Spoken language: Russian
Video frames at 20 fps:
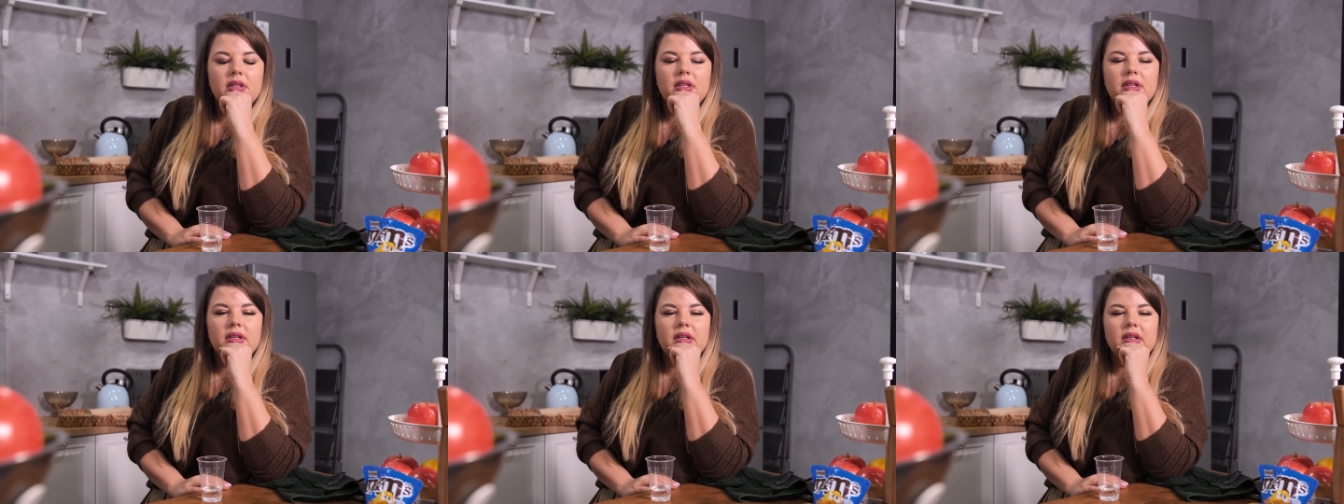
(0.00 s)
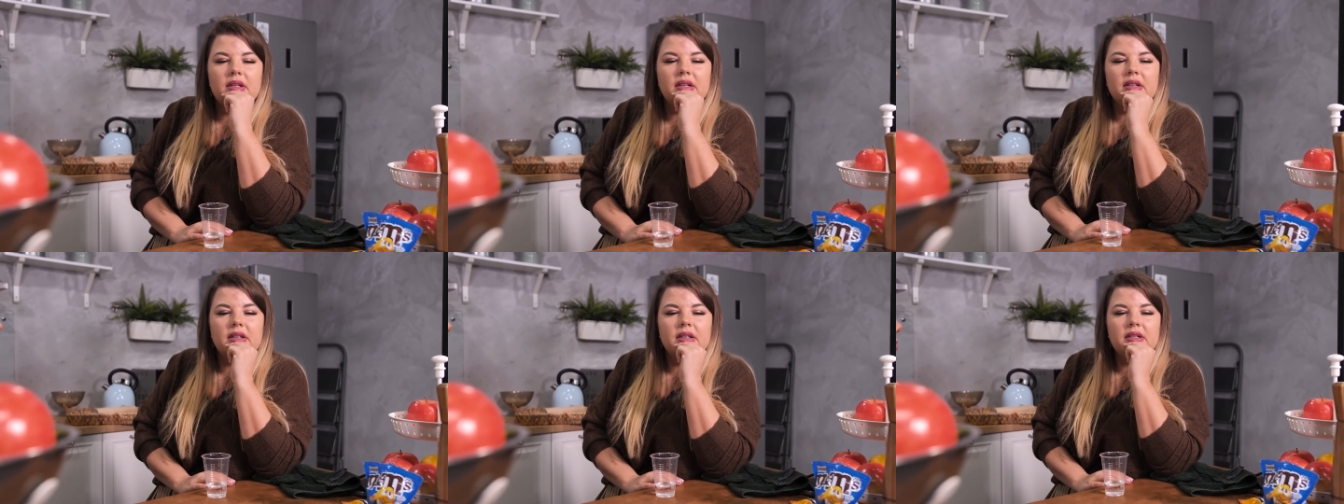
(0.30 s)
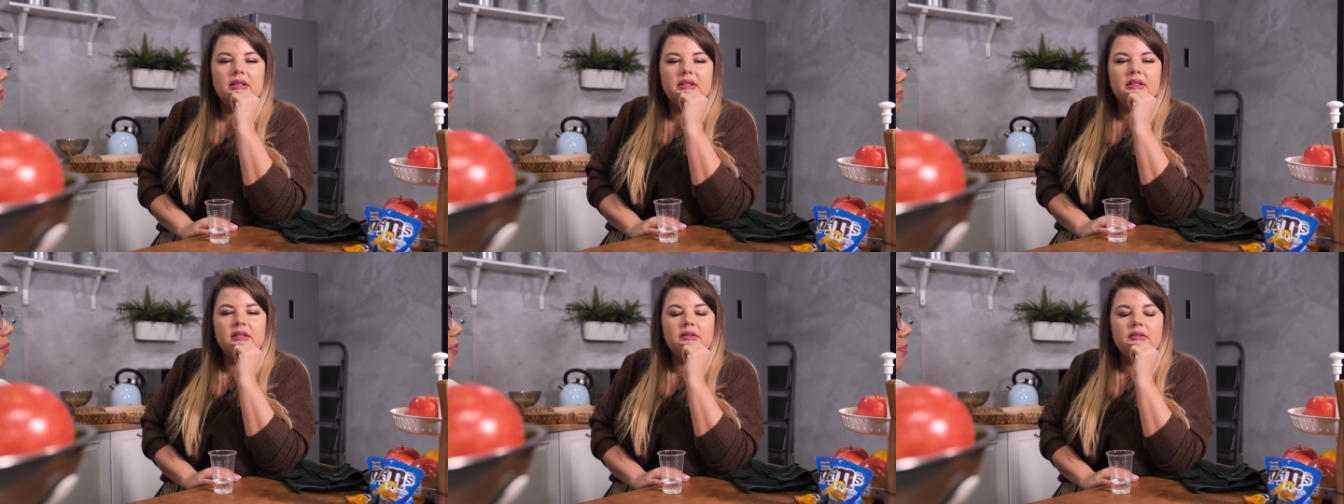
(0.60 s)
Так, а
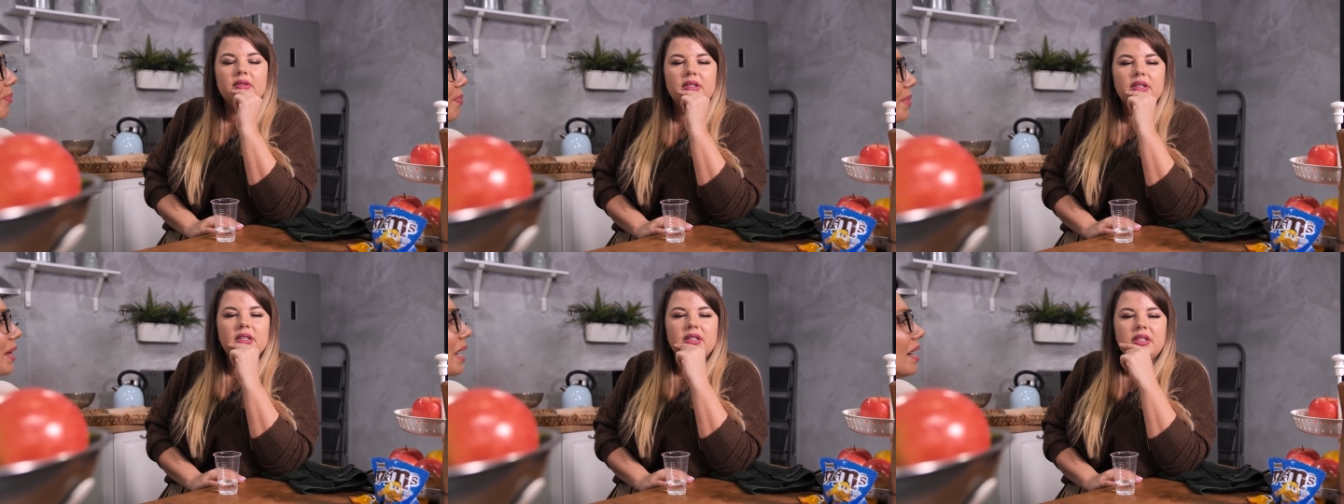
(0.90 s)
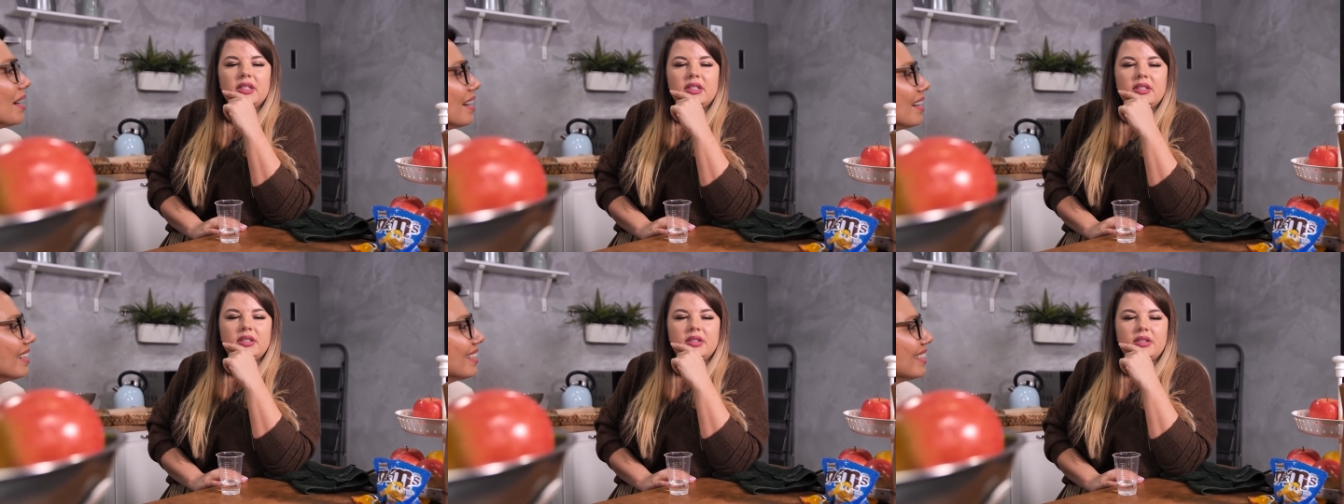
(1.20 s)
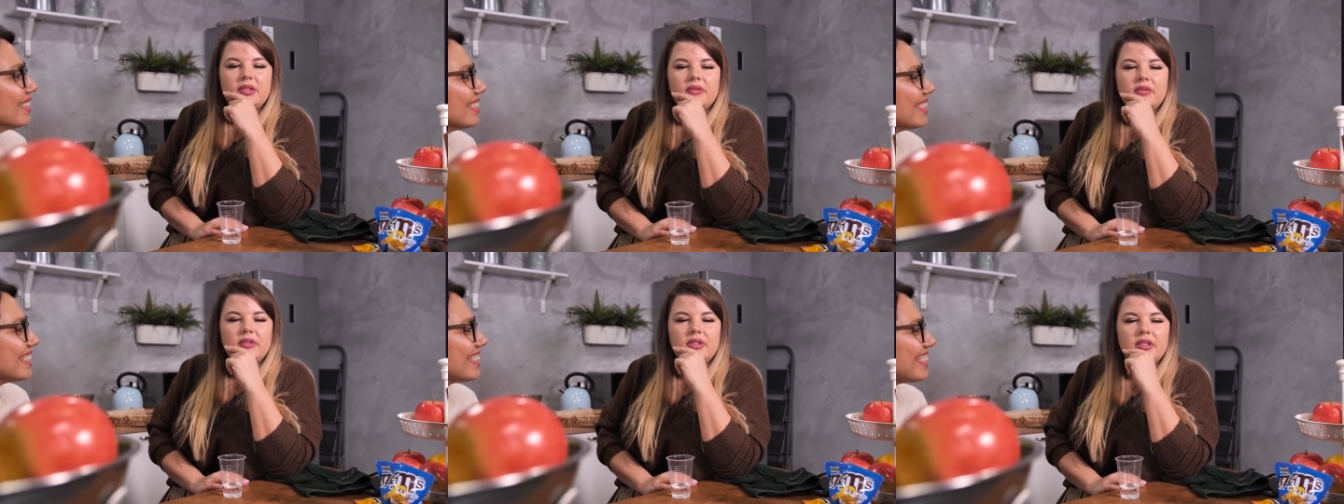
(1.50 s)
где вот они эти
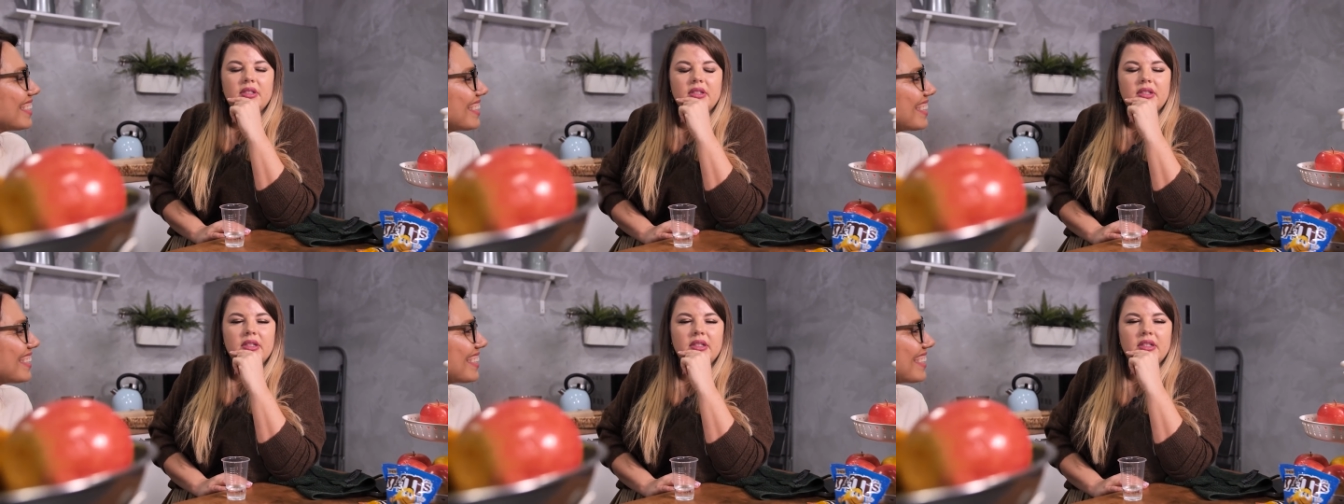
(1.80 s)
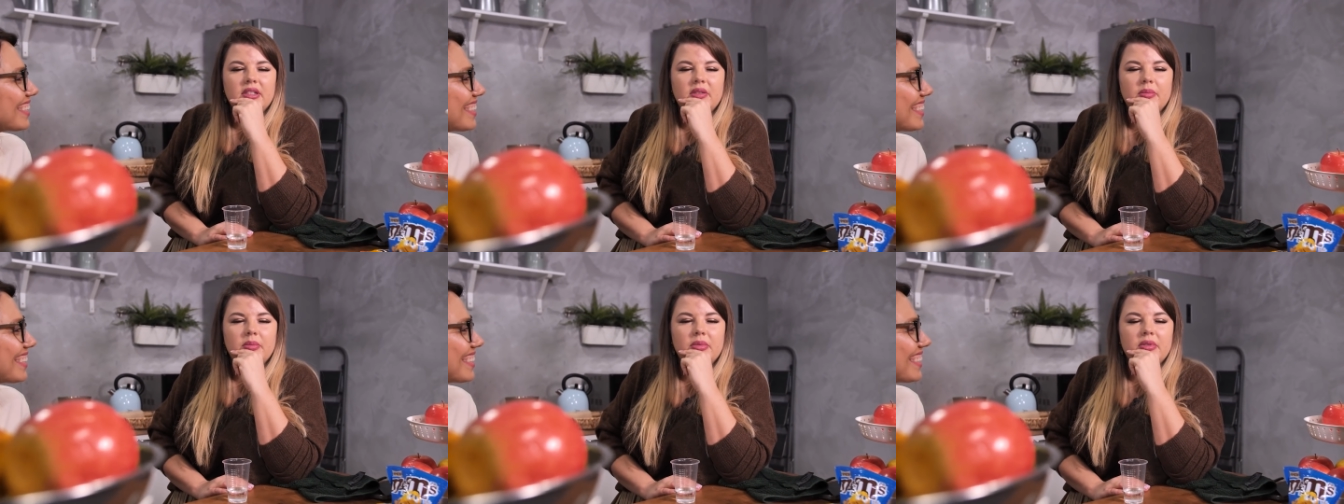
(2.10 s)
швей ткани